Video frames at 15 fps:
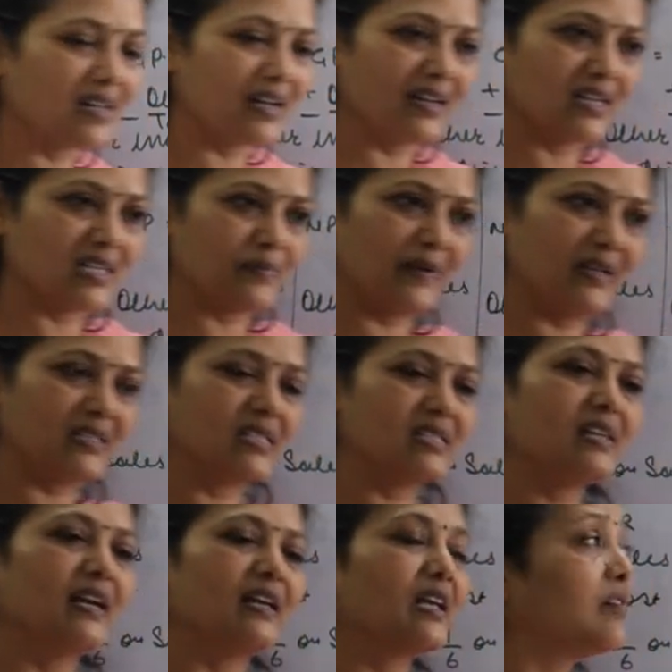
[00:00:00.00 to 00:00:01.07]
सारे एक्सपेंसेस
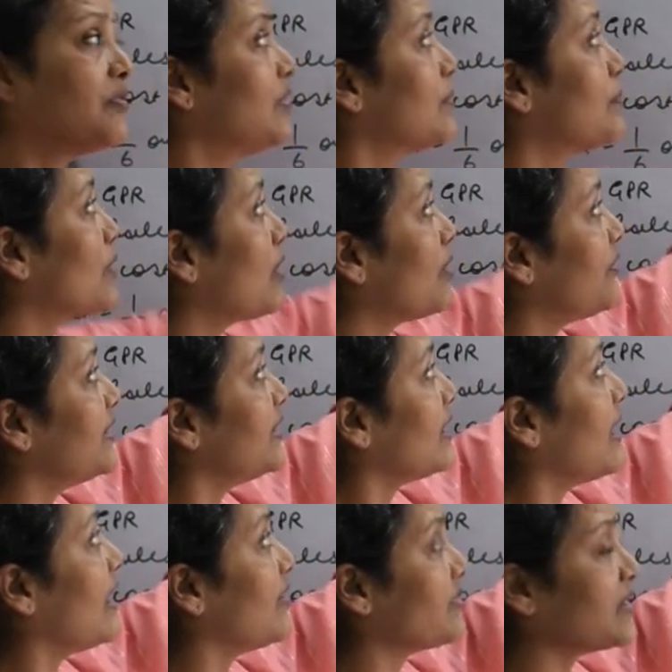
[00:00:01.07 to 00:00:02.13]
आएंगे फिर प्रॉफिट
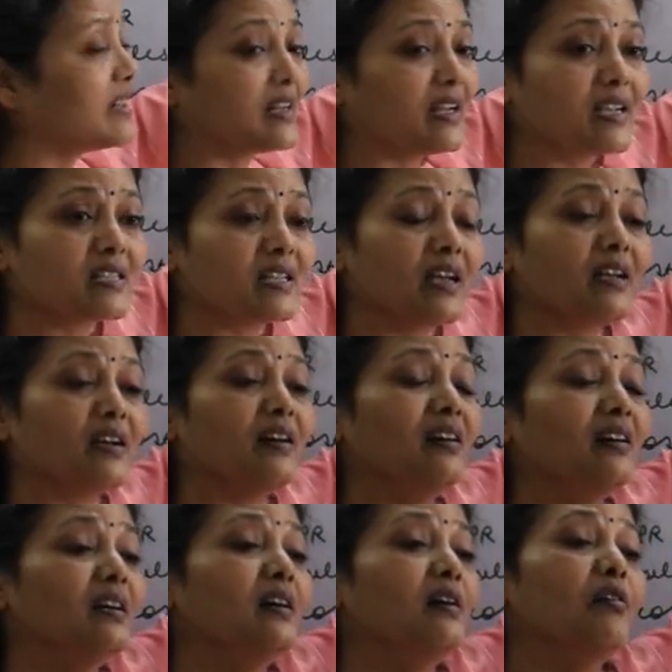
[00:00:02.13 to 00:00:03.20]
आफ्टर टैक्स आएगा
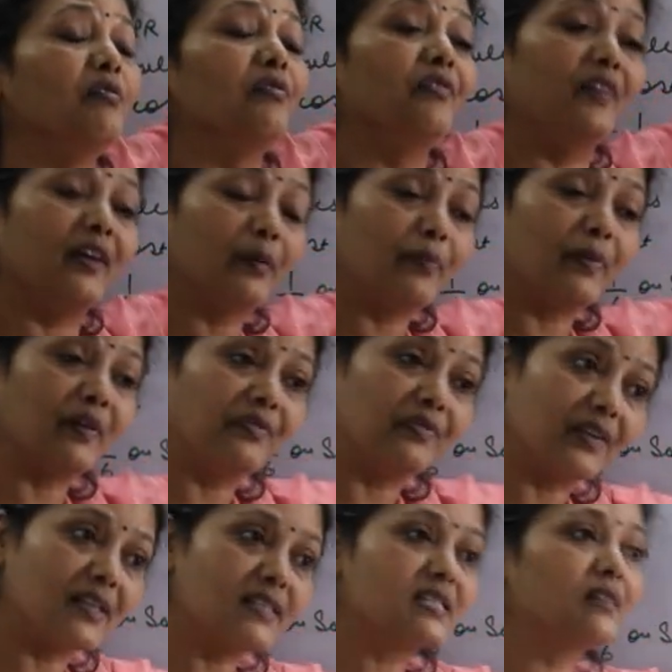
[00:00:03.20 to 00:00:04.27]
फिर
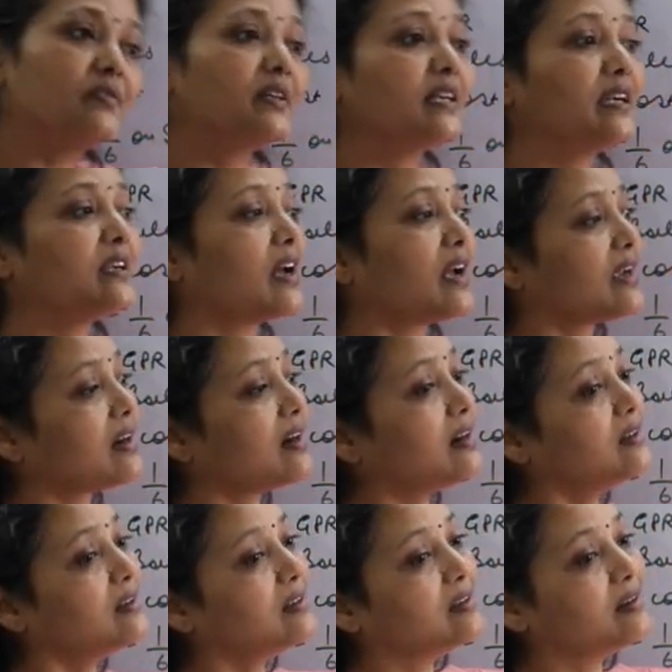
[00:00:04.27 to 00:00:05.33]
प्रेफरेंस डिविडेंड आएगा
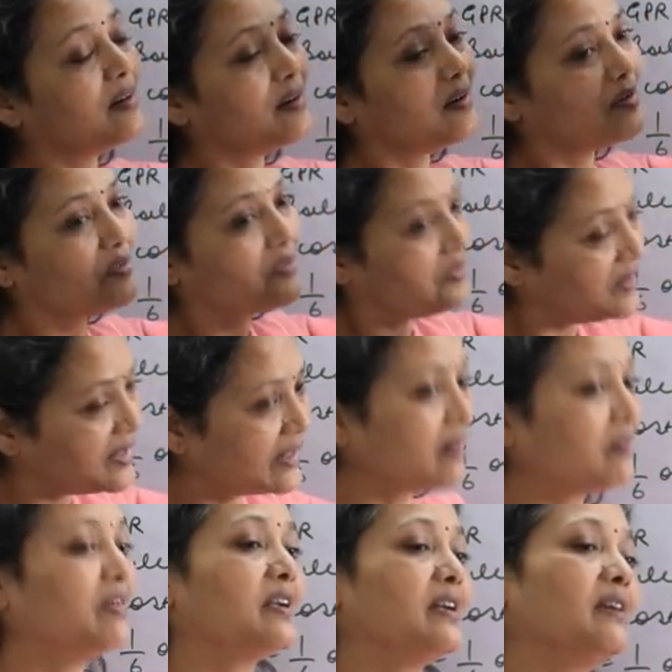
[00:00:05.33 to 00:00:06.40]
फिर
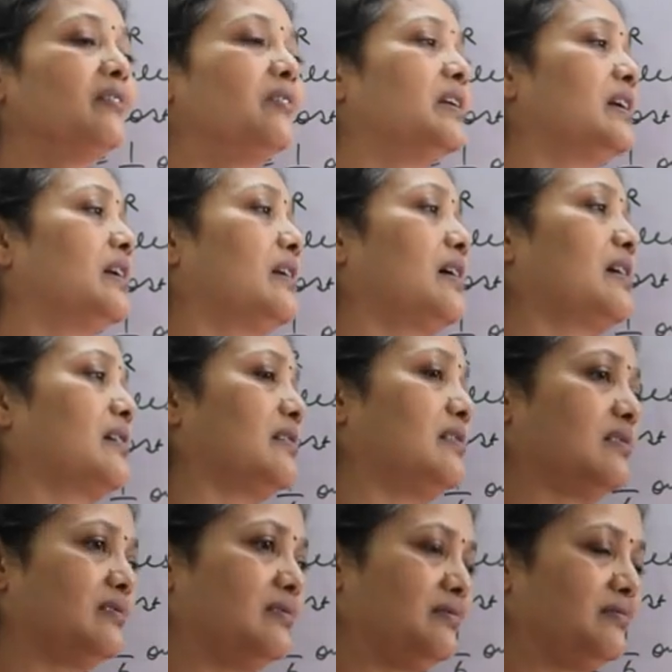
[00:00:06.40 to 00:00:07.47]
इक्विटी डिविडेंड आएगा
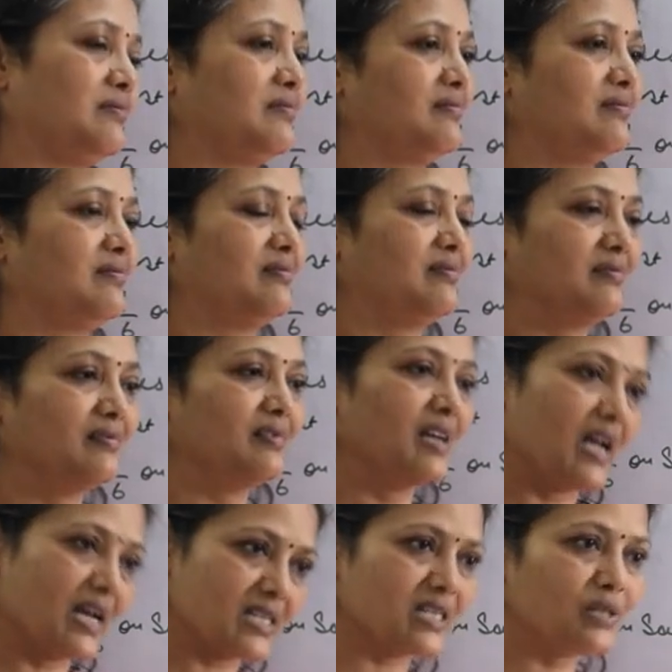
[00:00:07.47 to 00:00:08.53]

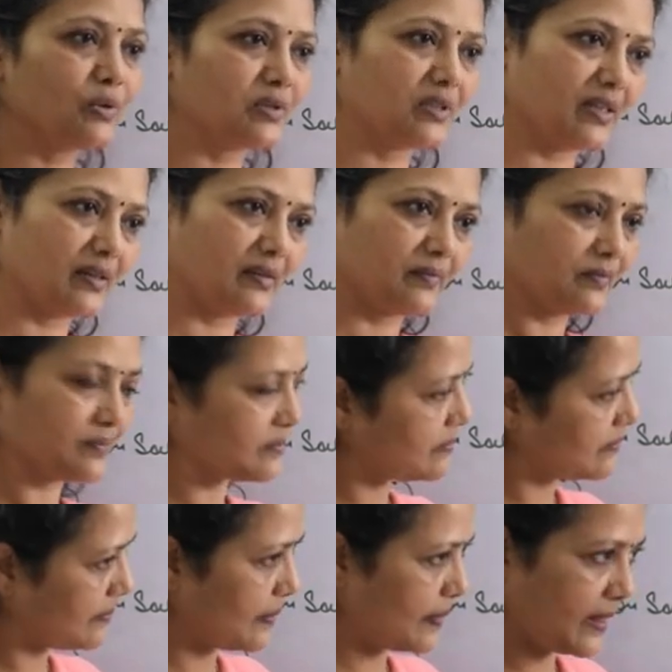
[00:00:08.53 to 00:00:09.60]
ऐसे होता
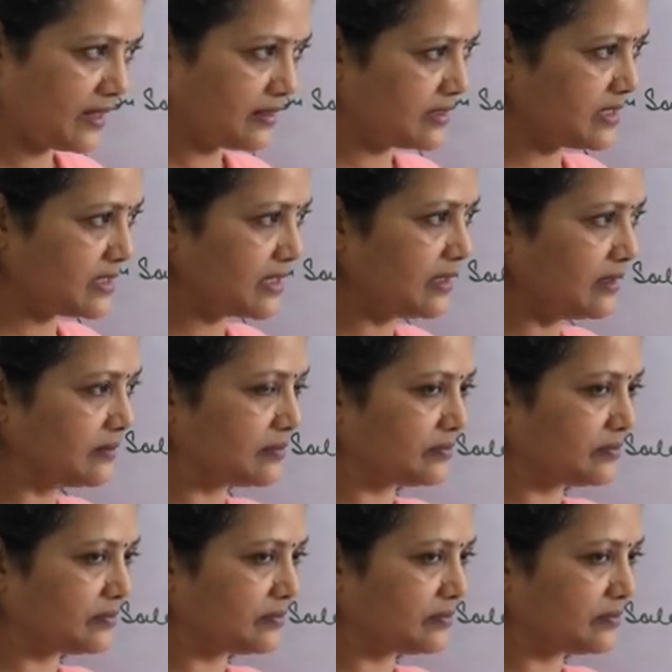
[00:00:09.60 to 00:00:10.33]
है ठीक है